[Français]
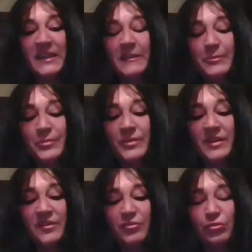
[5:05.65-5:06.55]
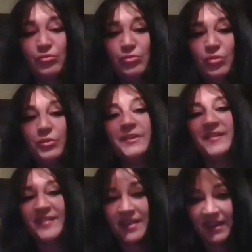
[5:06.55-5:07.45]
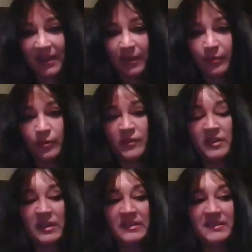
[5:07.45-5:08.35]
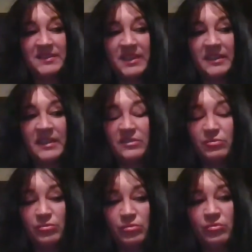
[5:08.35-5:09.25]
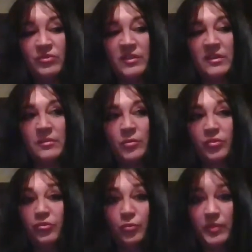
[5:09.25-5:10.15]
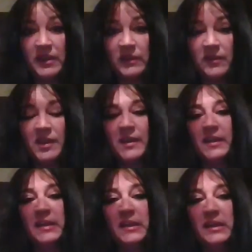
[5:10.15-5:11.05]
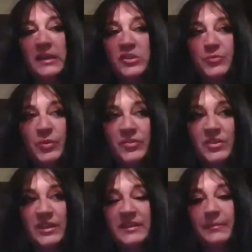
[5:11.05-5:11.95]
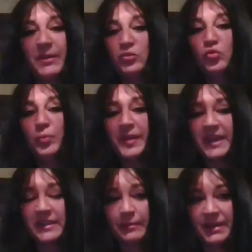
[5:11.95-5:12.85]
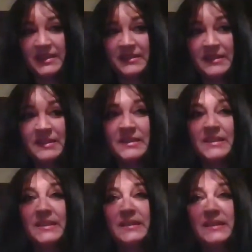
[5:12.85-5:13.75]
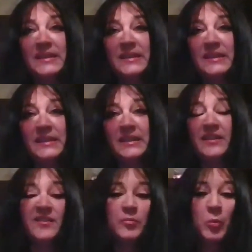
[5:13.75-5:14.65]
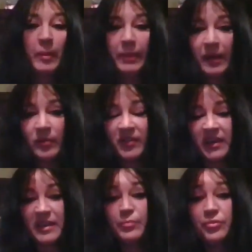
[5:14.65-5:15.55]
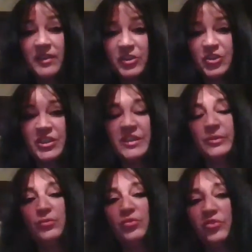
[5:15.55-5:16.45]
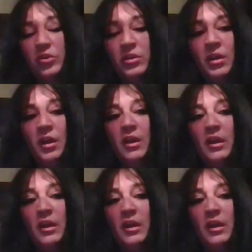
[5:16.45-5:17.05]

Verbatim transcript: Et puis euh, surtout le décès qu'elle a eu, c'était un décès inattendu, c'était une mort subite. Et je pense qu'elle n'était pas du tout prête à partir et laissé mon papa comme ça, qui est plus âgé, euh, tout seul.